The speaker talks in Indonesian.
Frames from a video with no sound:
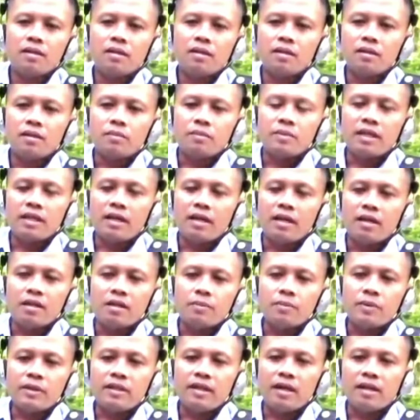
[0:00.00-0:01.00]
menjalani
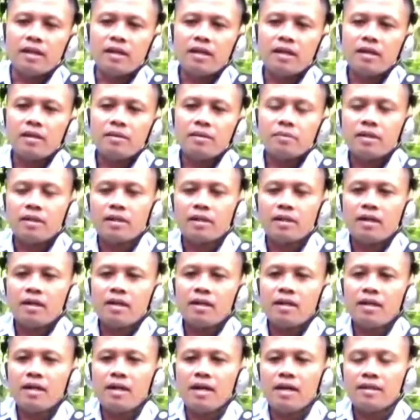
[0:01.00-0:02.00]
pidana,
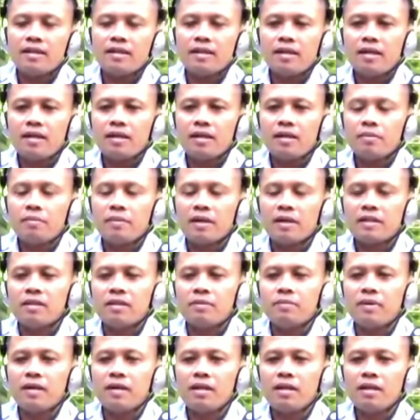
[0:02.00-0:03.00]
mereka hanya
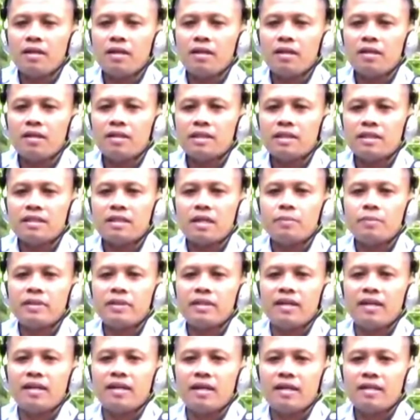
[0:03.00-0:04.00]
maksimal sisa
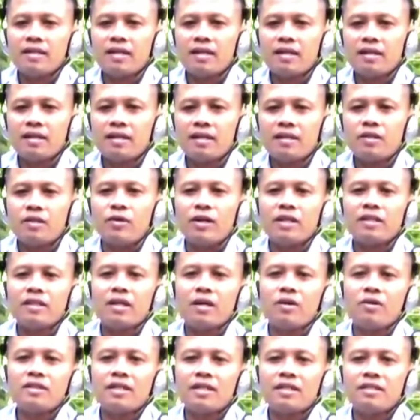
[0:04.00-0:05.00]
pidananya dua
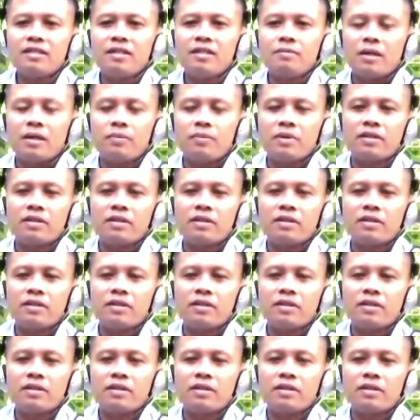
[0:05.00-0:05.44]
tahun saja, Pak.